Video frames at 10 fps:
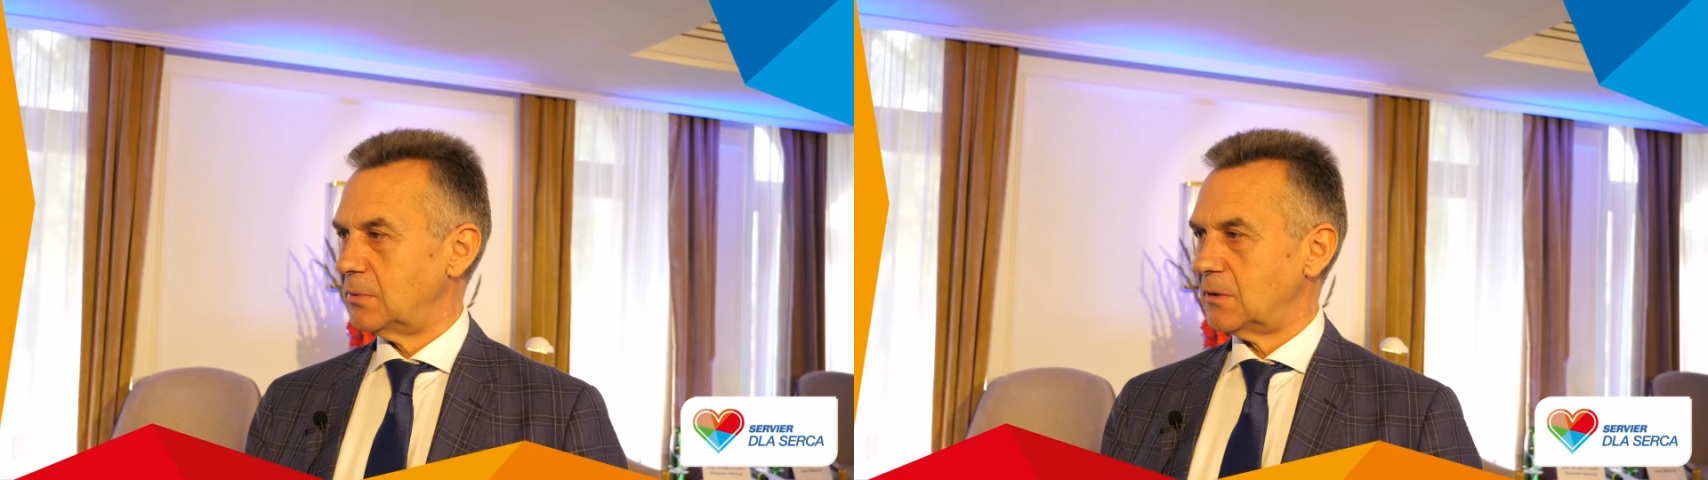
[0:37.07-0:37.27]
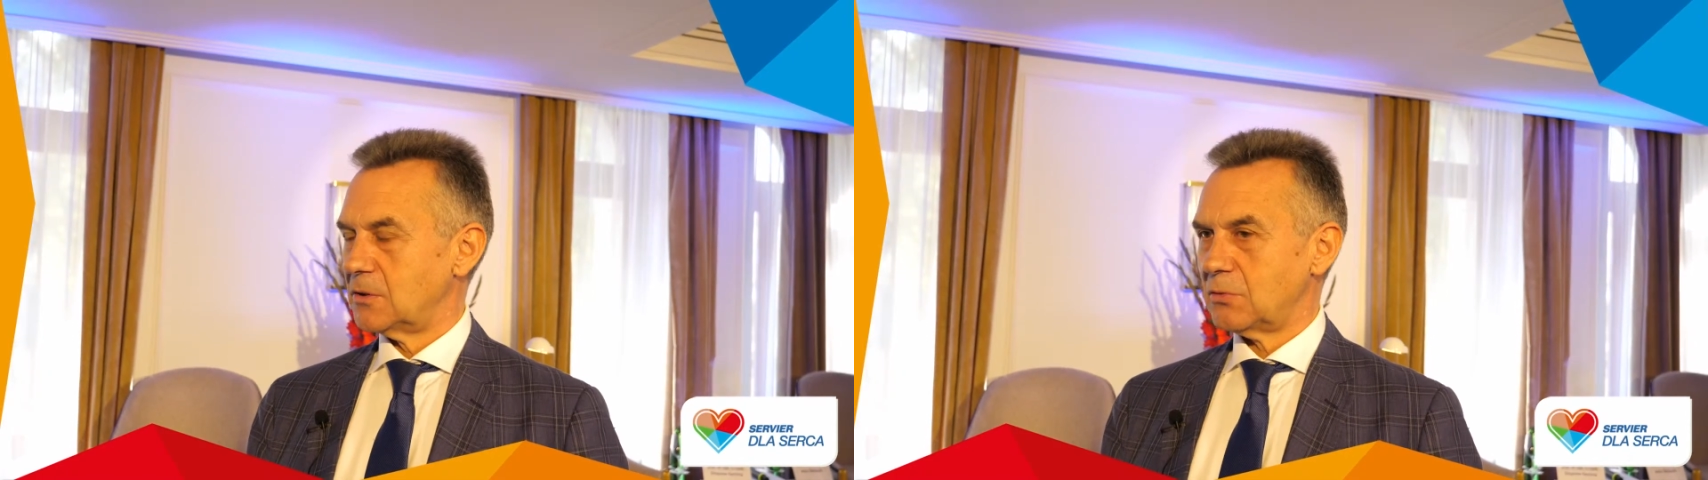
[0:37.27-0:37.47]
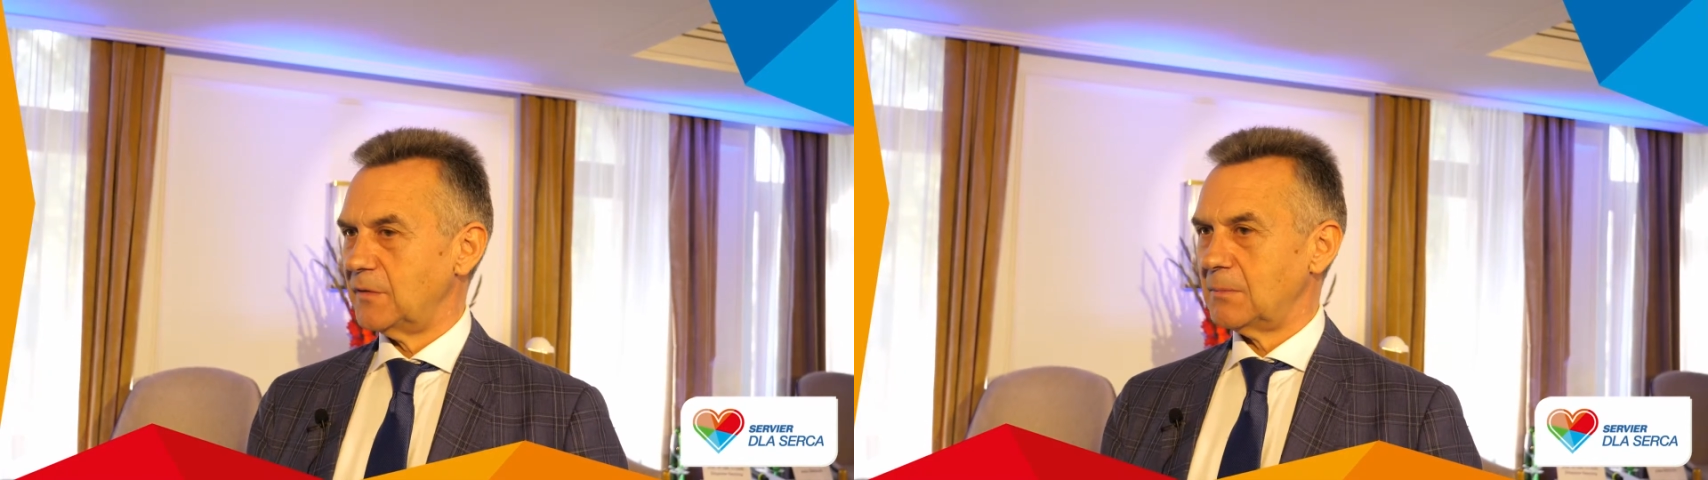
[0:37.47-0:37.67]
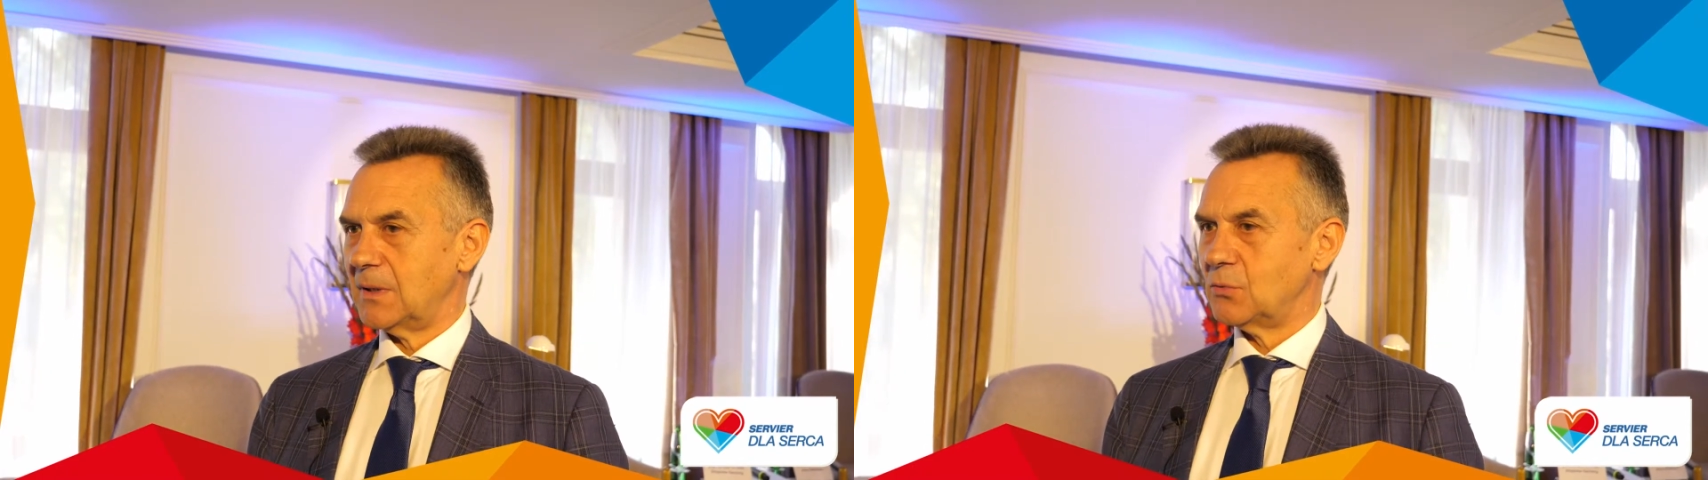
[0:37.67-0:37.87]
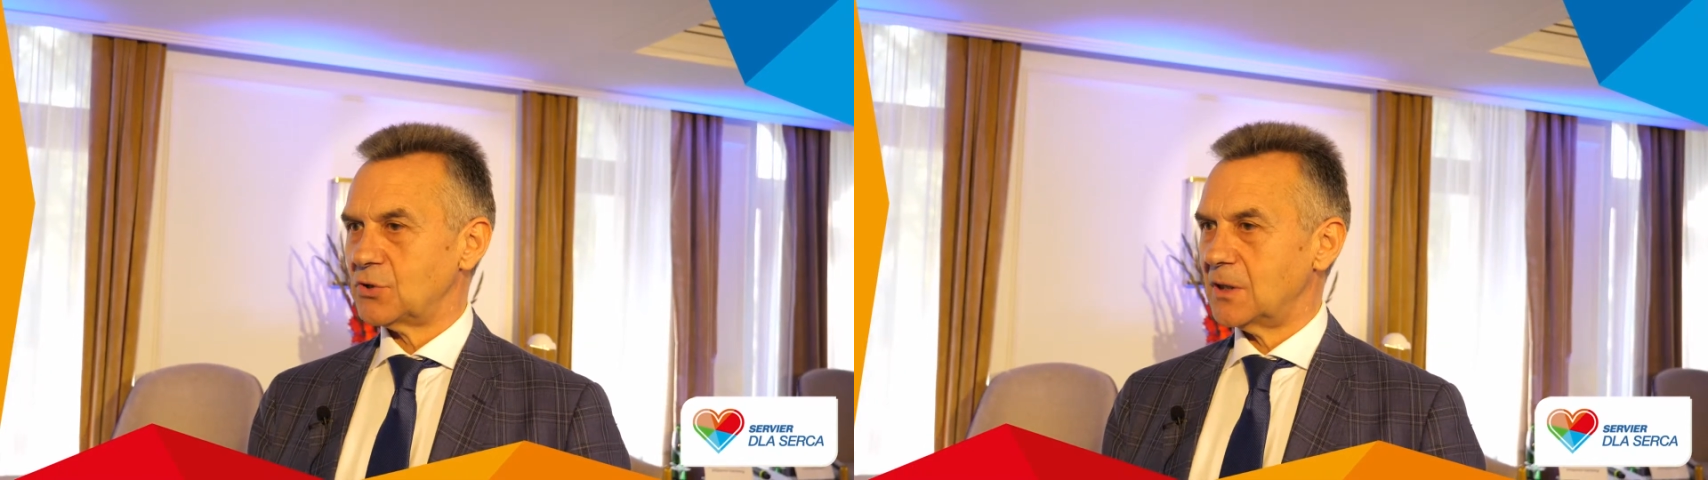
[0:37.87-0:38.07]
bo człowiek
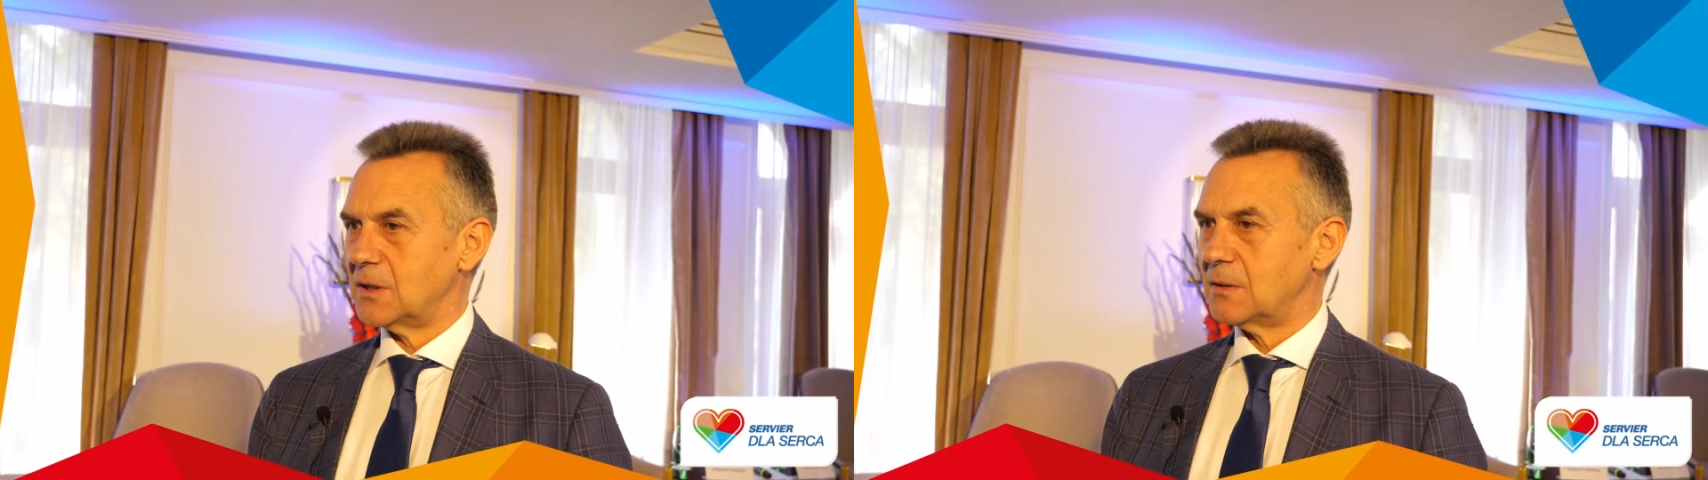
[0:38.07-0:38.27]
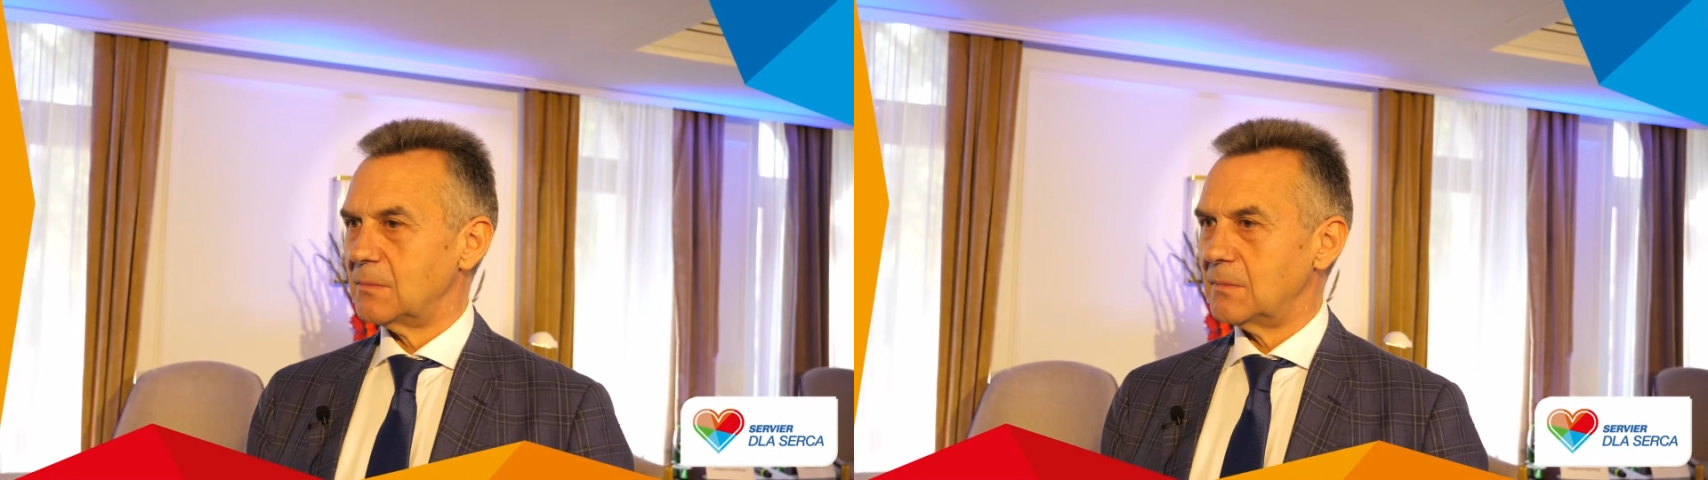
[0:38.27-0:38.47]
ma duże